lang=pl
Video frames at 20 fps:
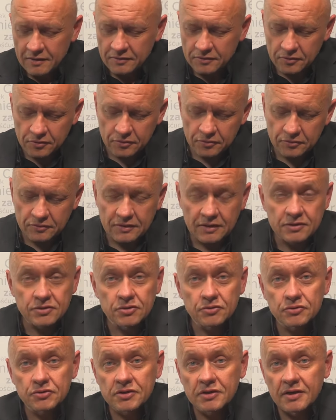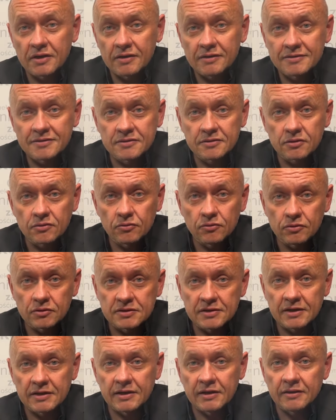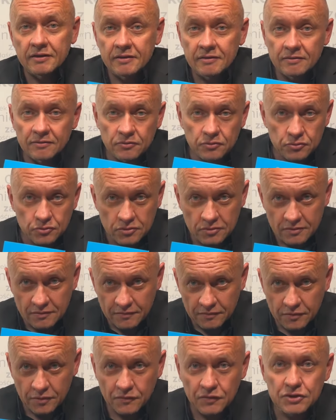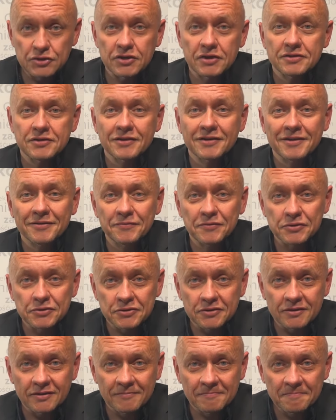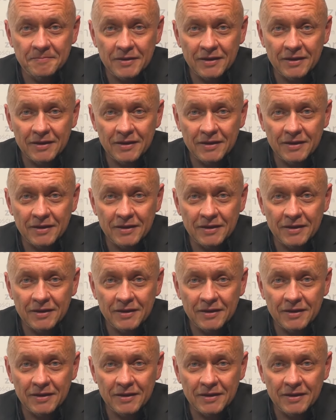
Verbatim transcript: to ta książka z cyklu Ocaleni, już w nowej szacie graficznej,